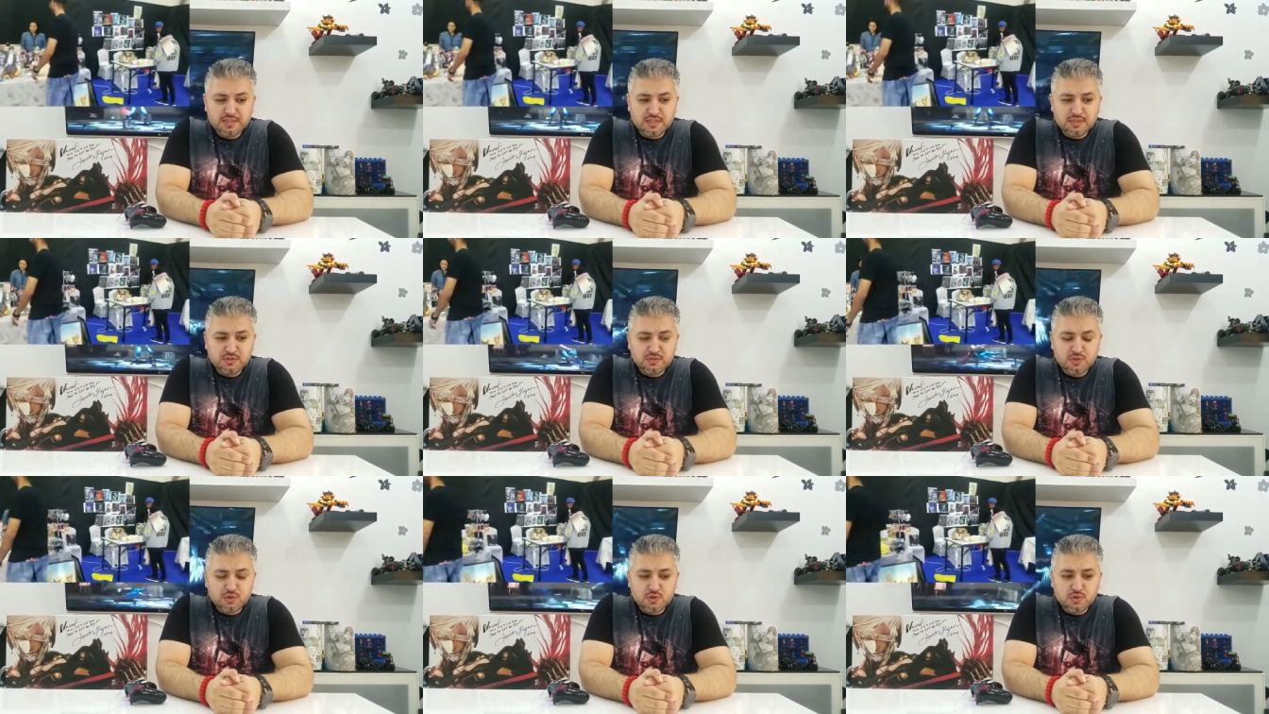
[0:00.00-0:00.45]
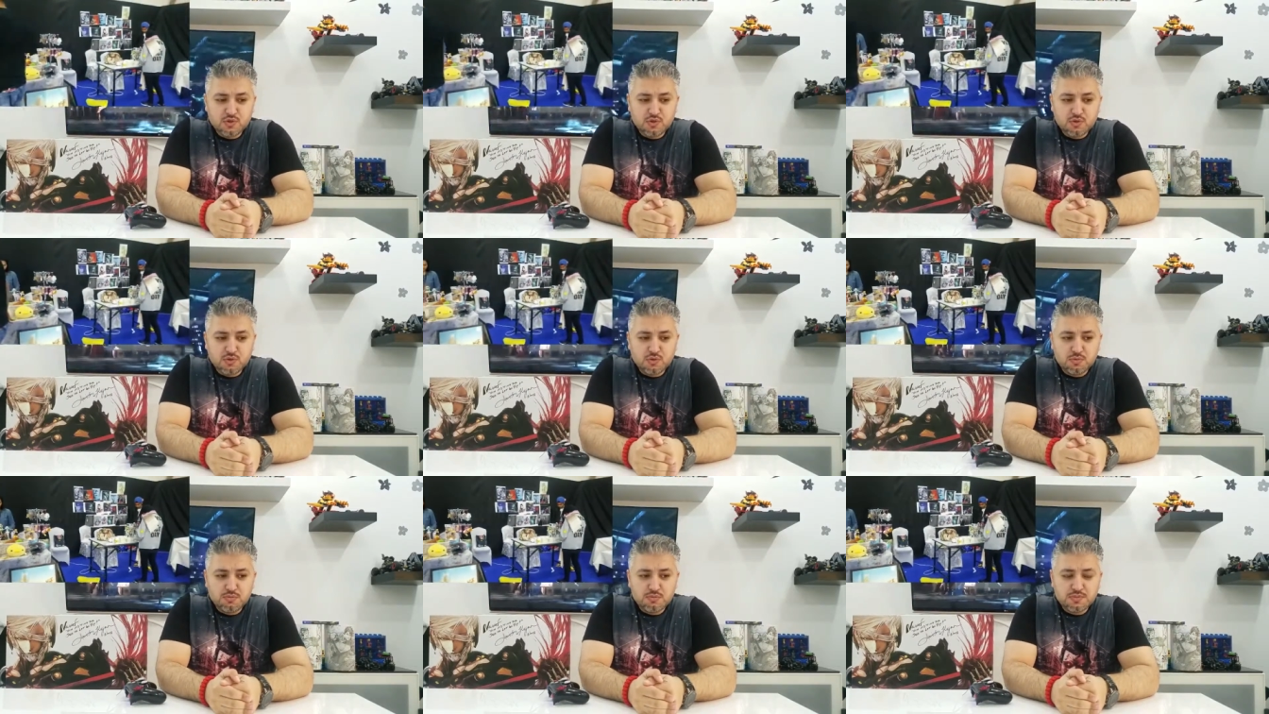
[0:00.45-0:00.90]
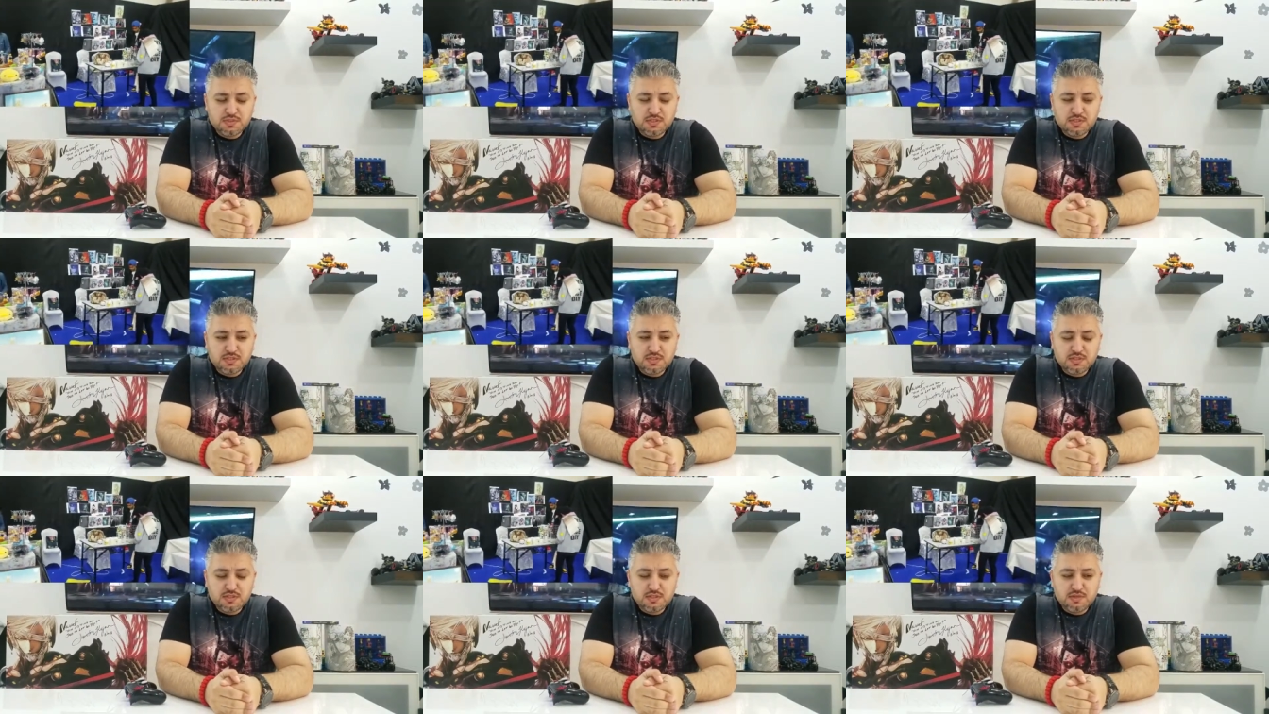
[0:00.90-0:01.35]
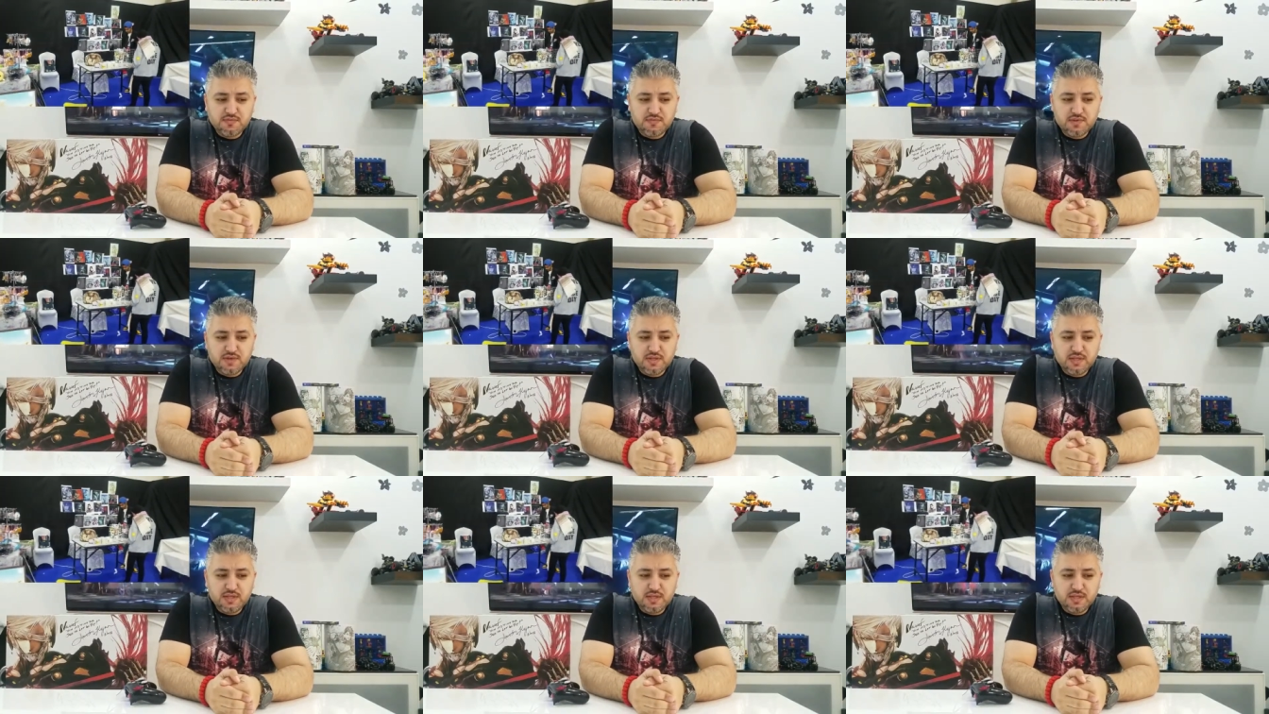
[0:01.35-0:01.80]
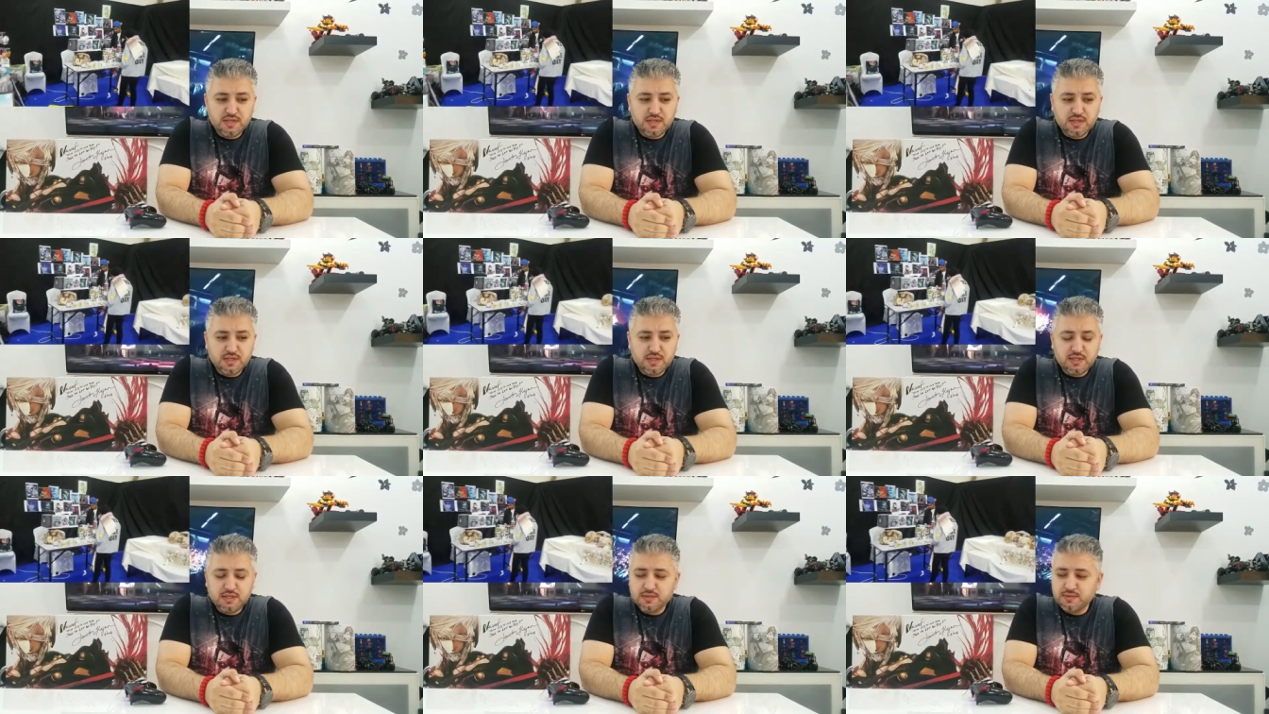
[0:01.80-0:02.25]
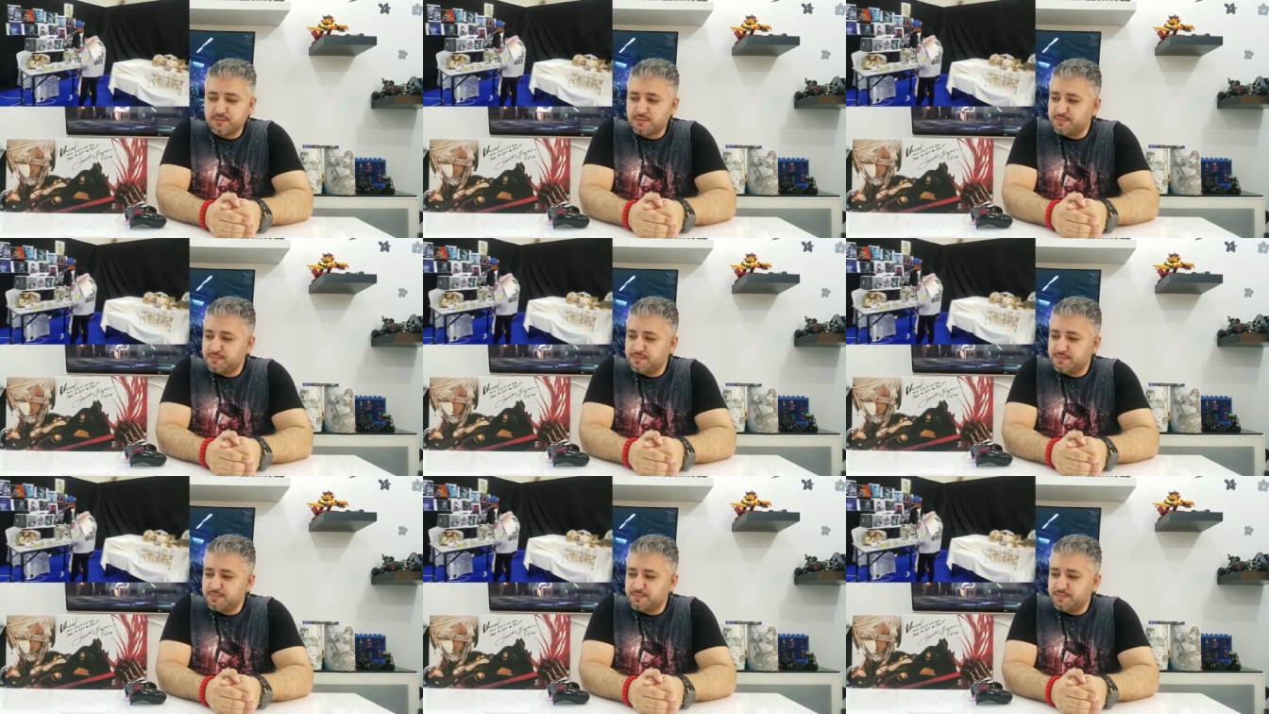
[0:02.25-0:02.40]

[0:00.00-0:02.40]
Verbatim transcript: عندكم ستيفاني